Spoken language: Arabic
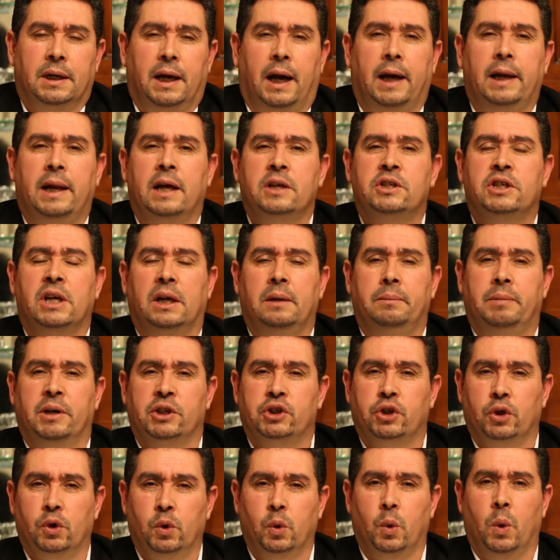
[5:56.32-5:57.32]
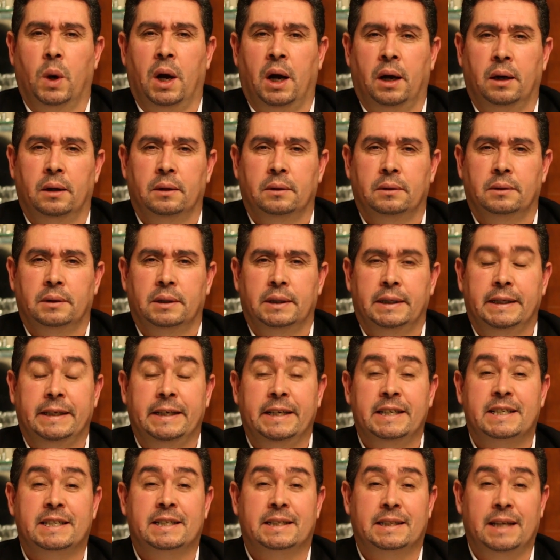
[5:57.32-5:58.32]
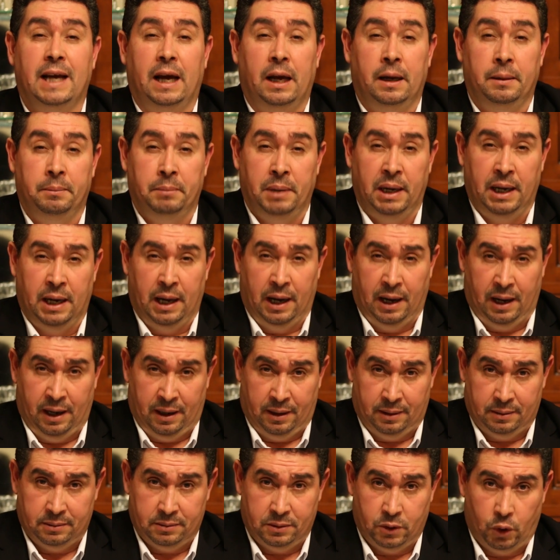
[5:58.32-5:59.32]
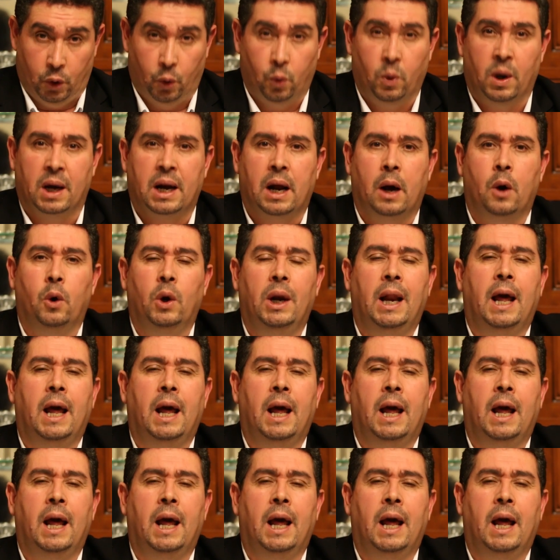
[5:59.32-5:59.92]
على جال باش هو يستعملها هو راهو